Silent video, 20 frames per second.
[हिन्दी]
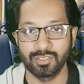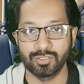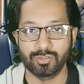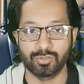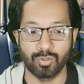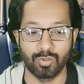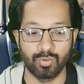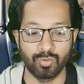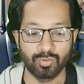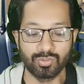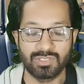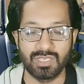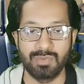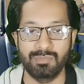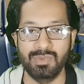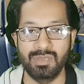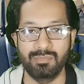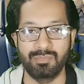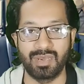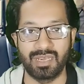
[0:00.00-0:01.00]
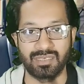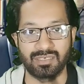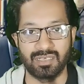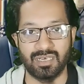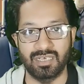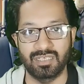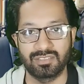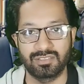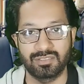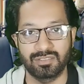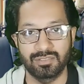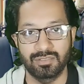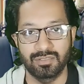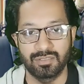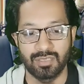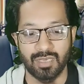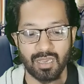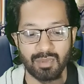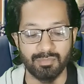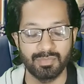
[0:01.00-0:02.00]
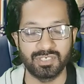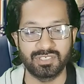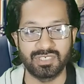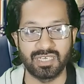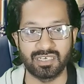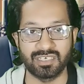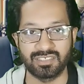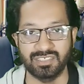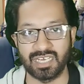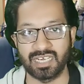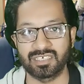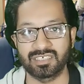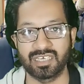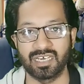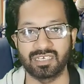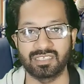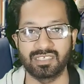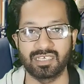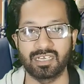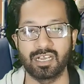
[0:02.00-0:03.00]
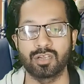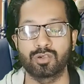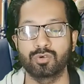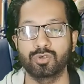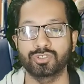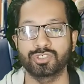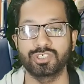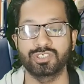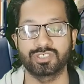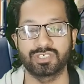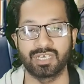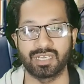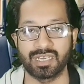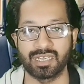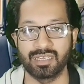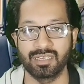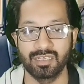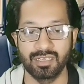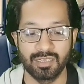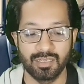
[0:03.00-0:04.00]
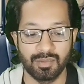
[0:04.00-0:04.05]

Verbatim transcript: तो उसे भी बाइनास हमेशा रिजेक्ट कर देगा कोशिश करें